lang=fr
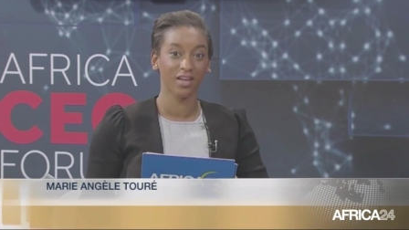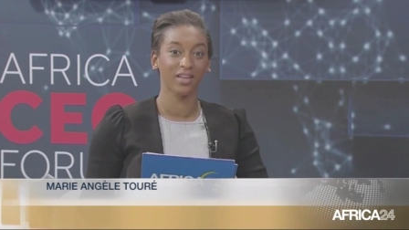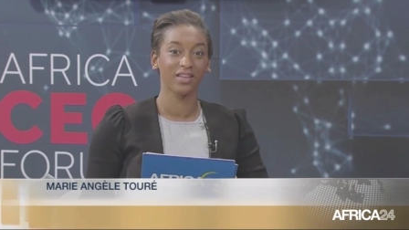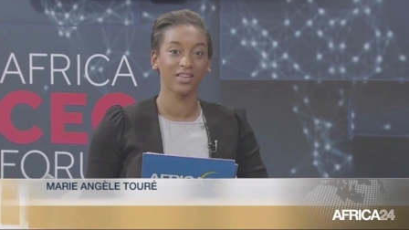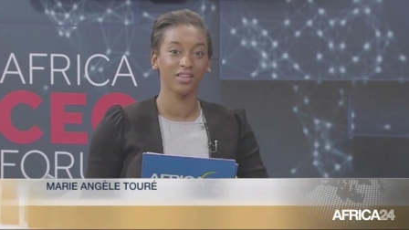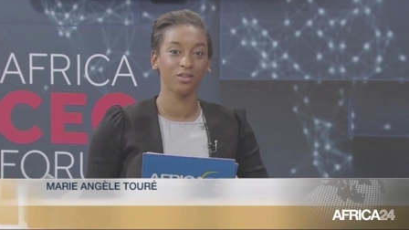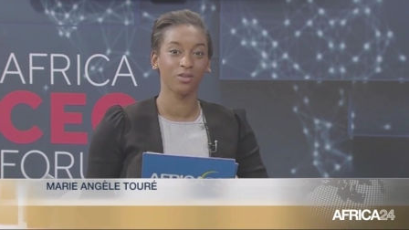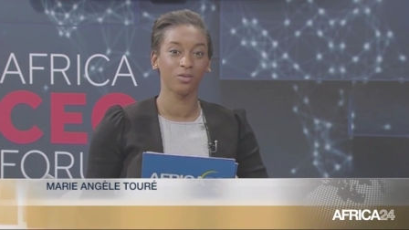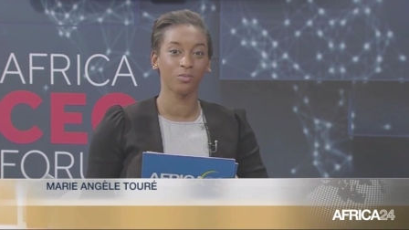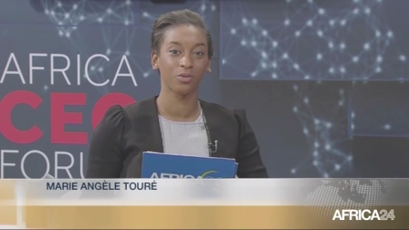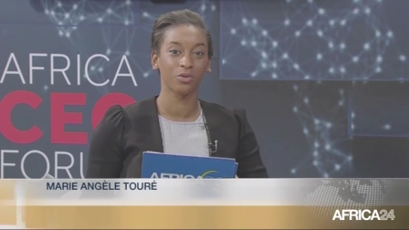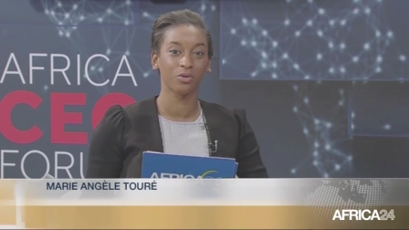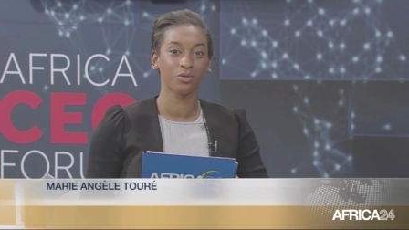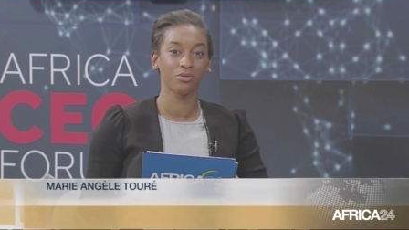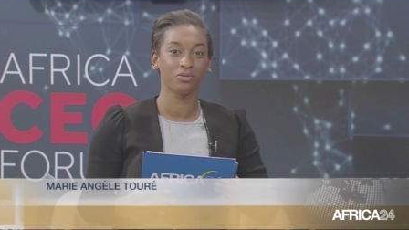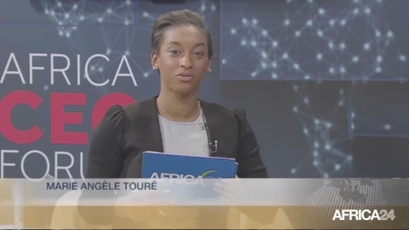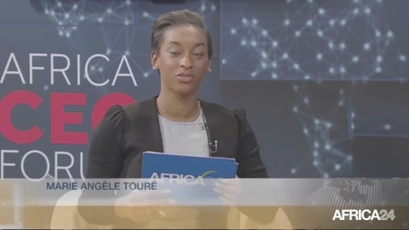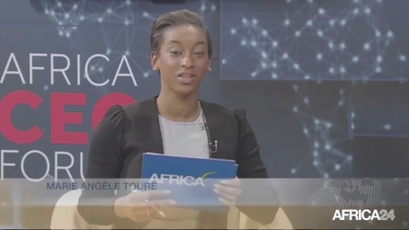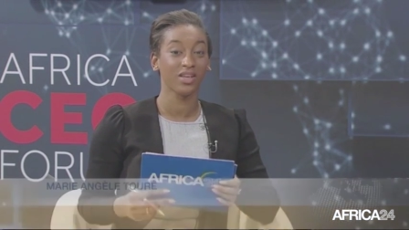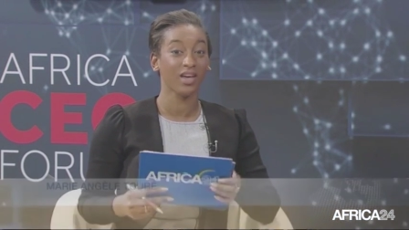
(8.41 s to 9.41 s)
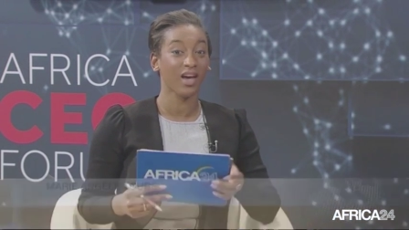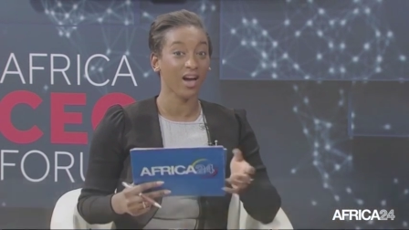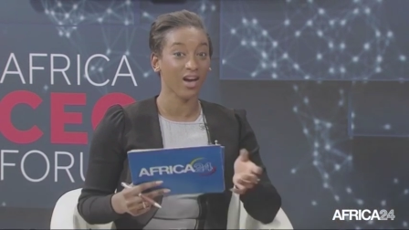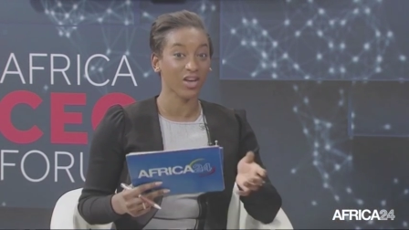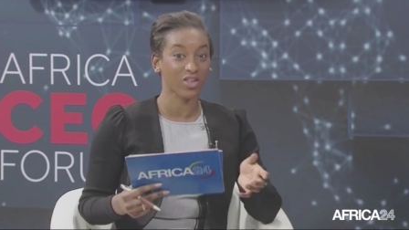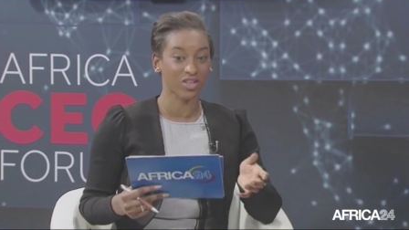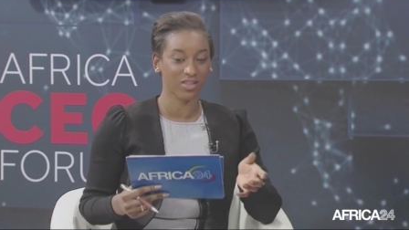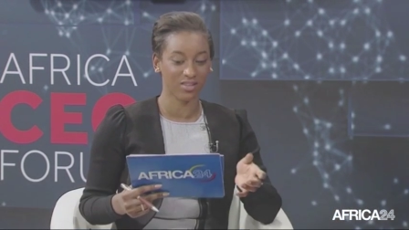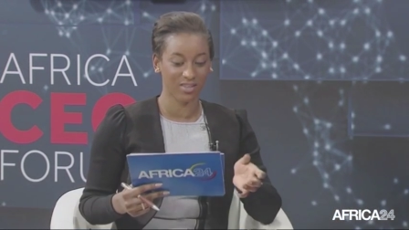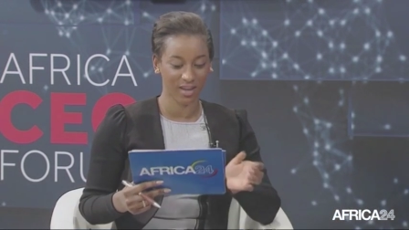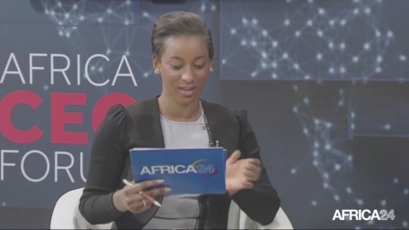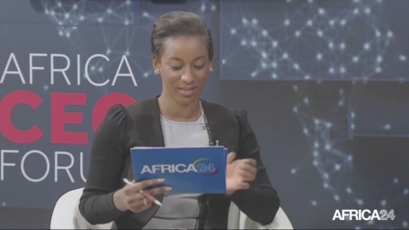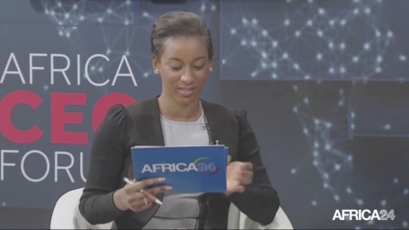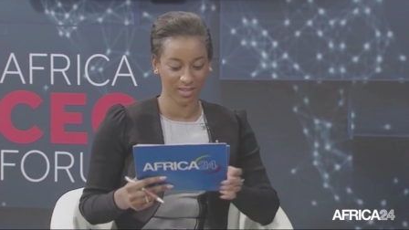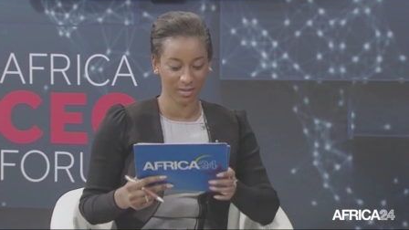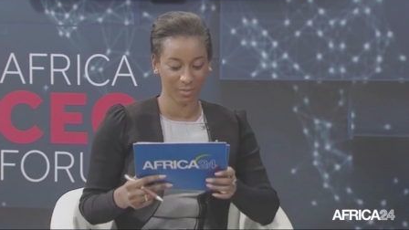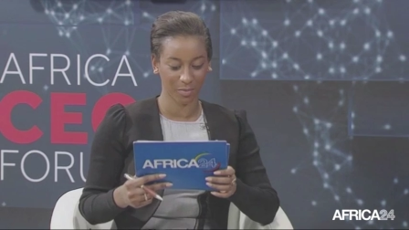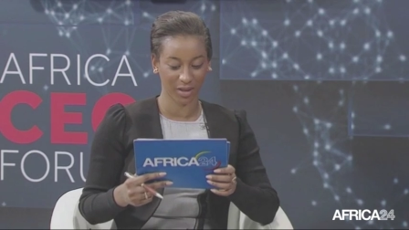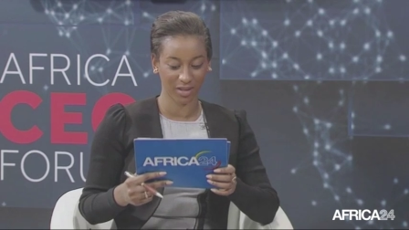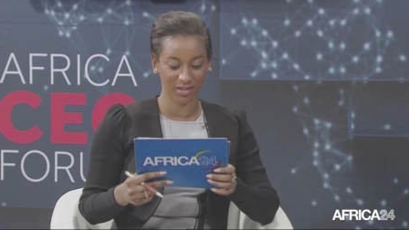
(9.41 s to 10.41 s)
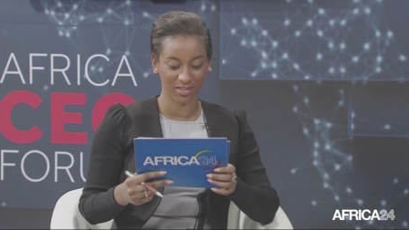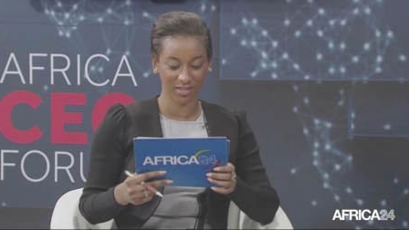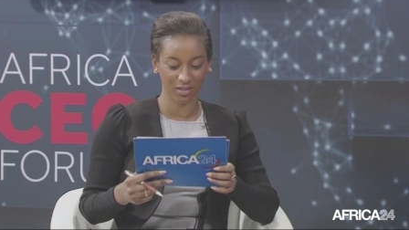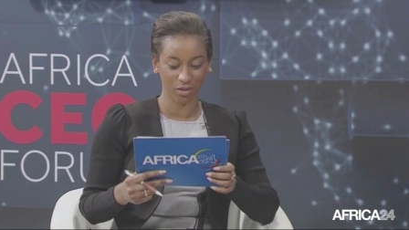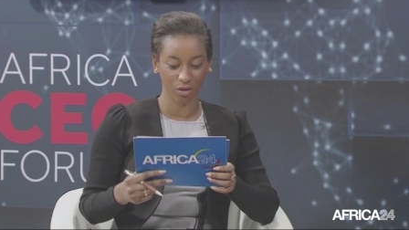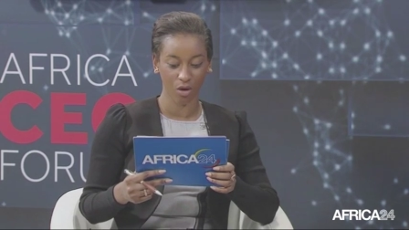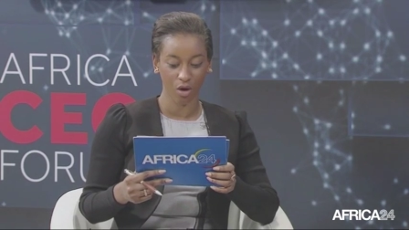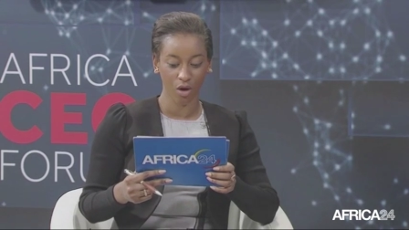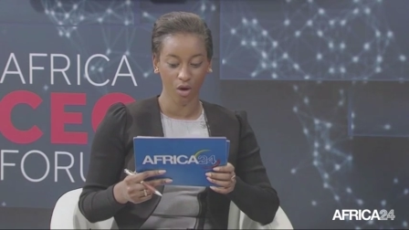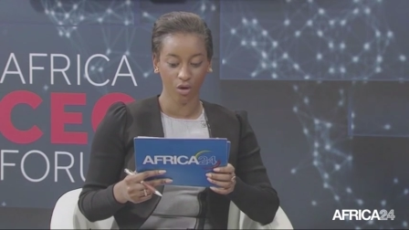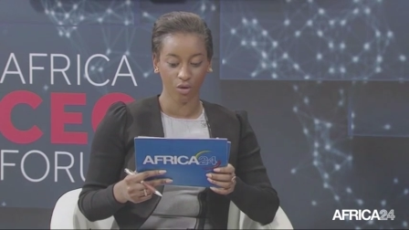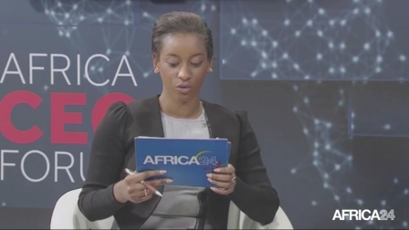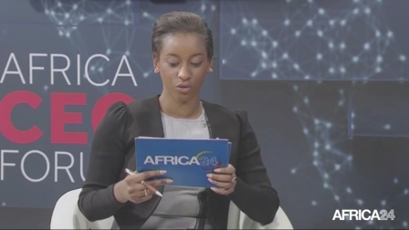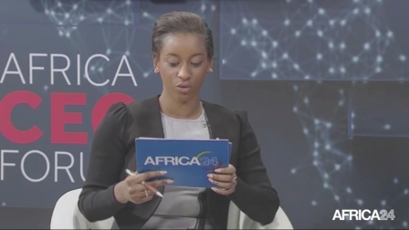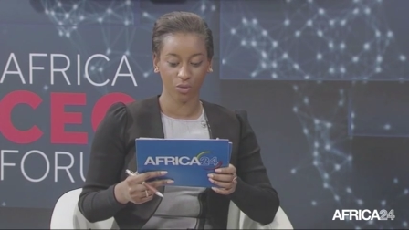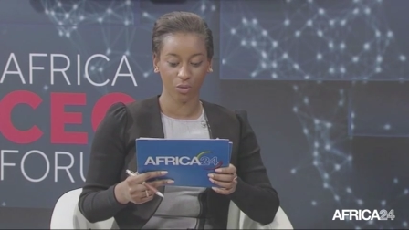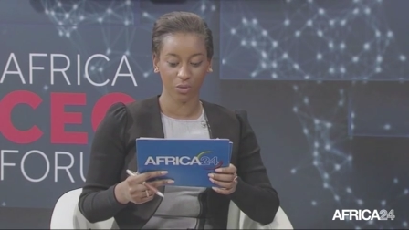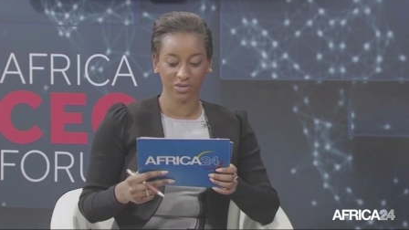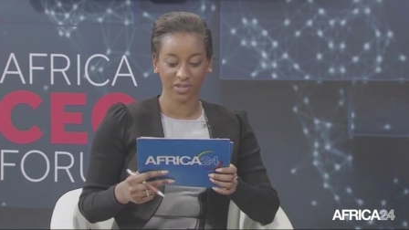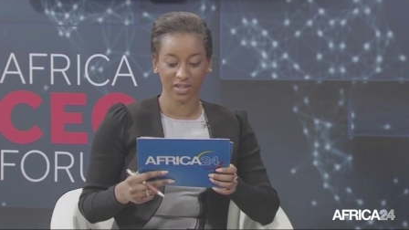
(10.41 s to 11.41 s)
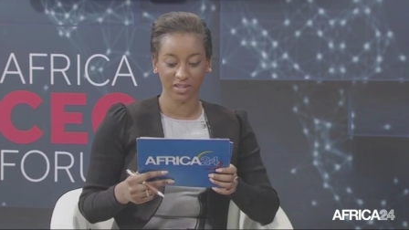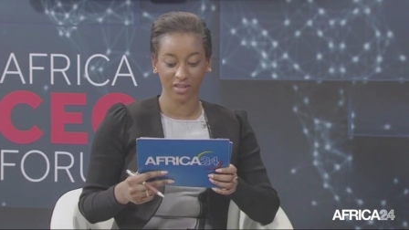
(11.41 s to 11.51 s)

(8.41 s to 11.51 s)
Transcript: Guillaume Kofi, architecte et président du conseil